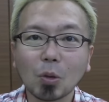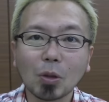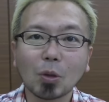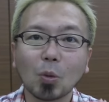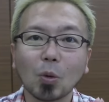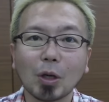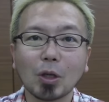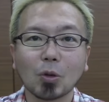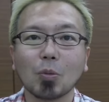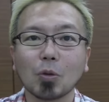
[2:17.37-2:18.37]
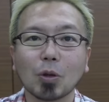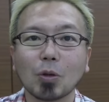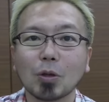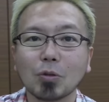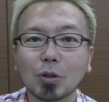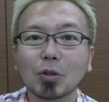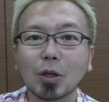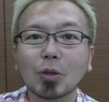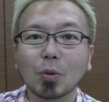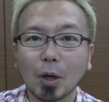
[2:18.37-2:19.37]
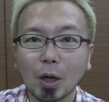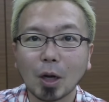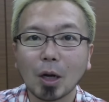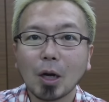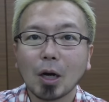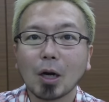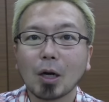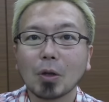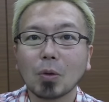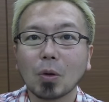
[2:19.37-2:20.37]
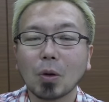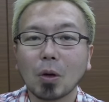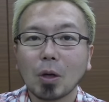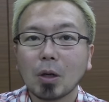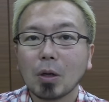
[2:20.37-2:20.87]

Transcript: どんなところがいいと思ってくれるんですか?」とか「あの